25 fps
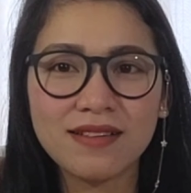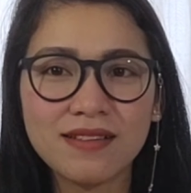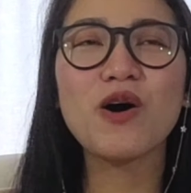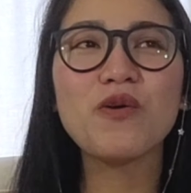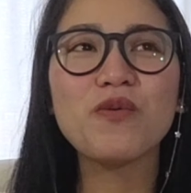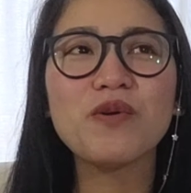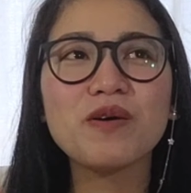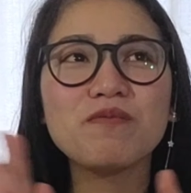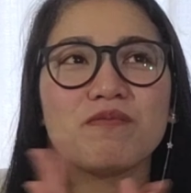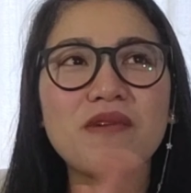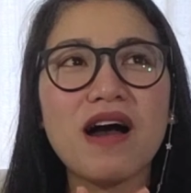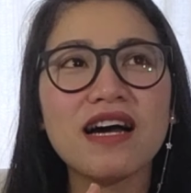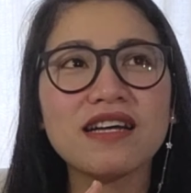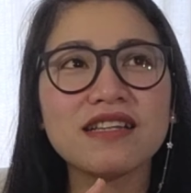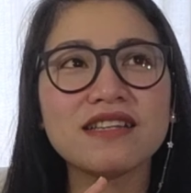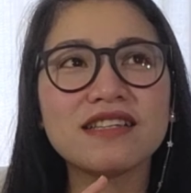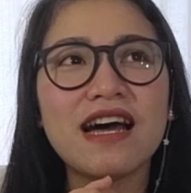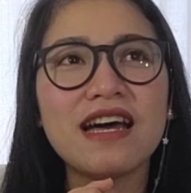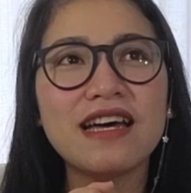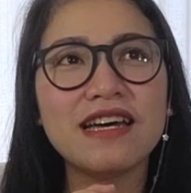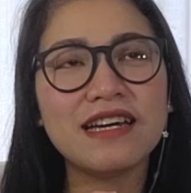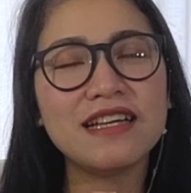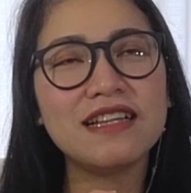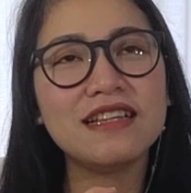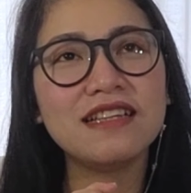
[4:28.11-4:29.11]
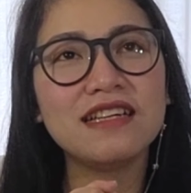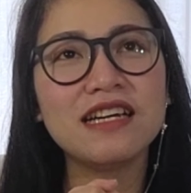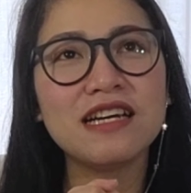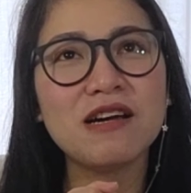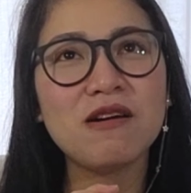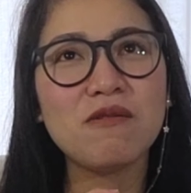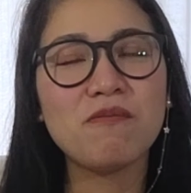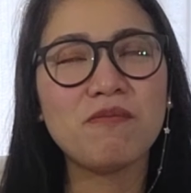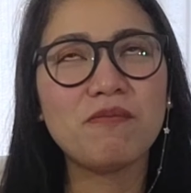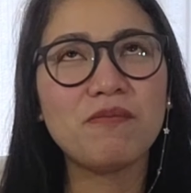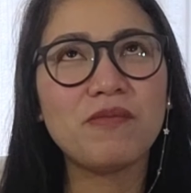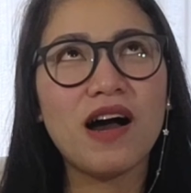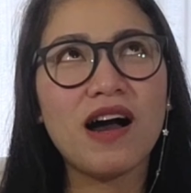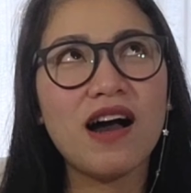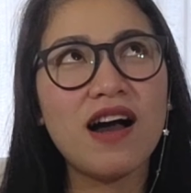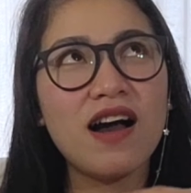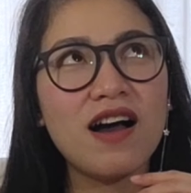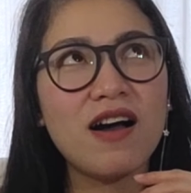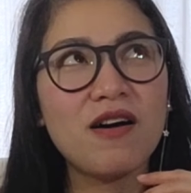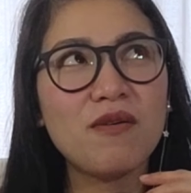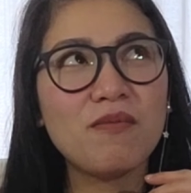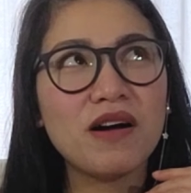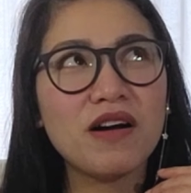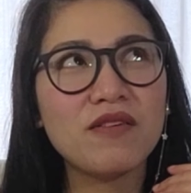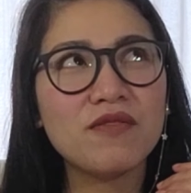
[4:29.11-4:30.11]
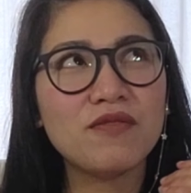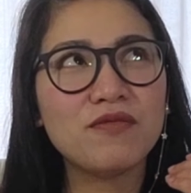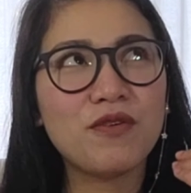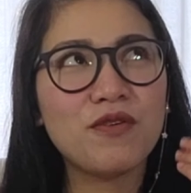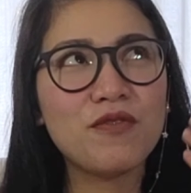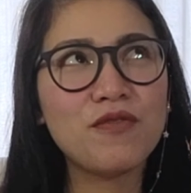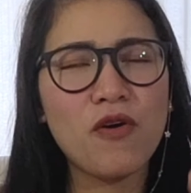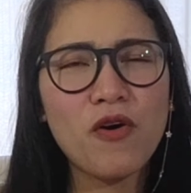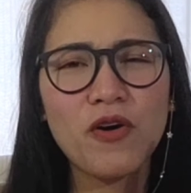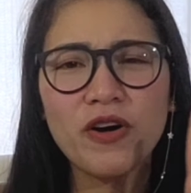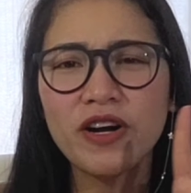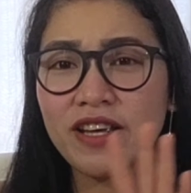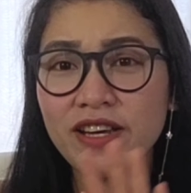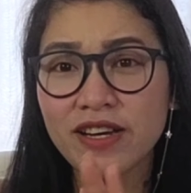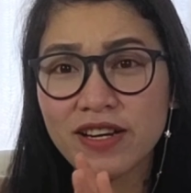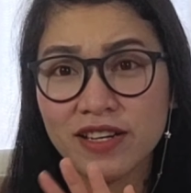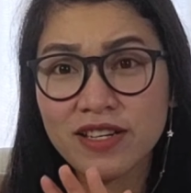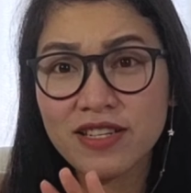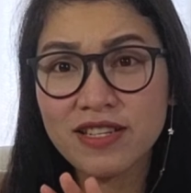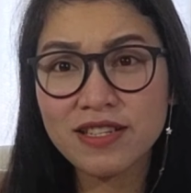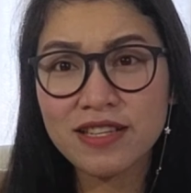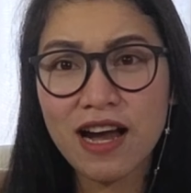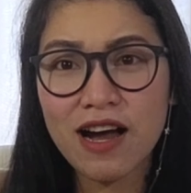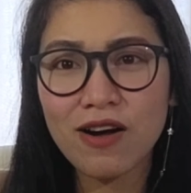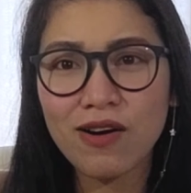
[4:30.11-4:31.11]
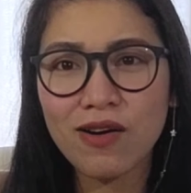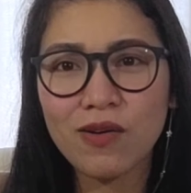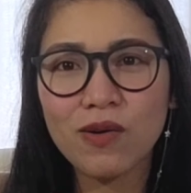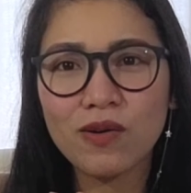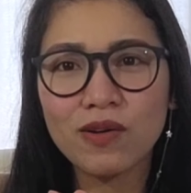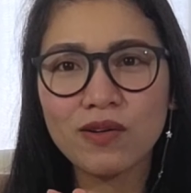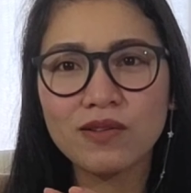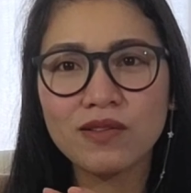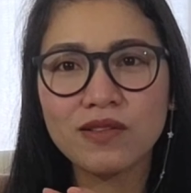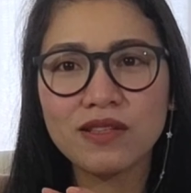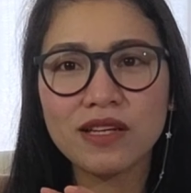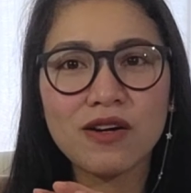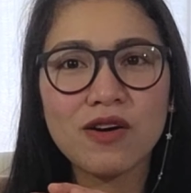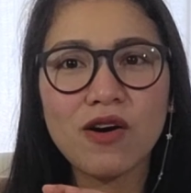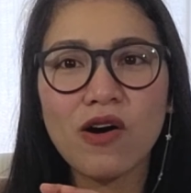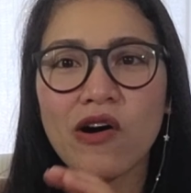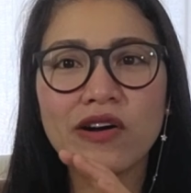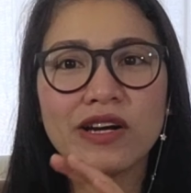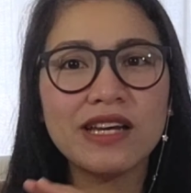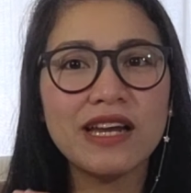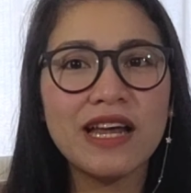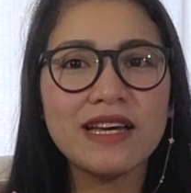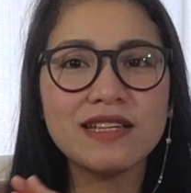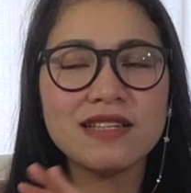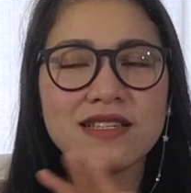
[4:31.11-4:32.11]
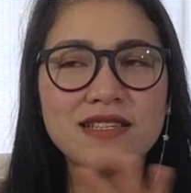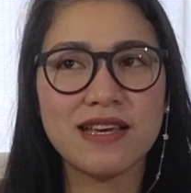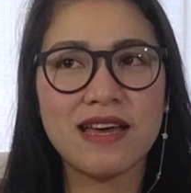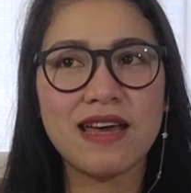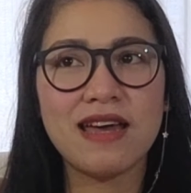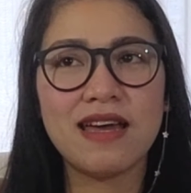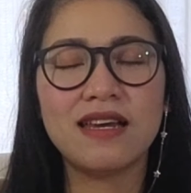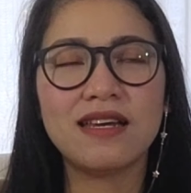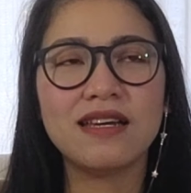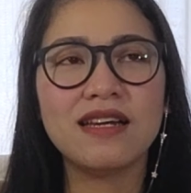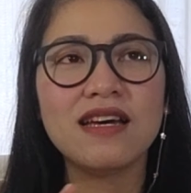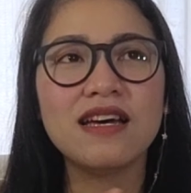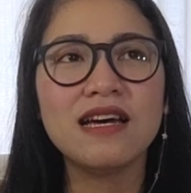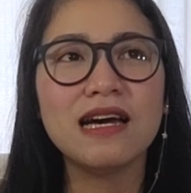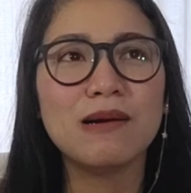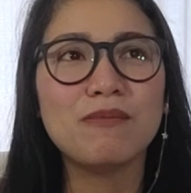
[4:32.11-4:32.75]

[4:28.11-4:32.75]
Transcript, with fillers: Going back, dahil uh, ah, mag 4 years na akong nag-online sale,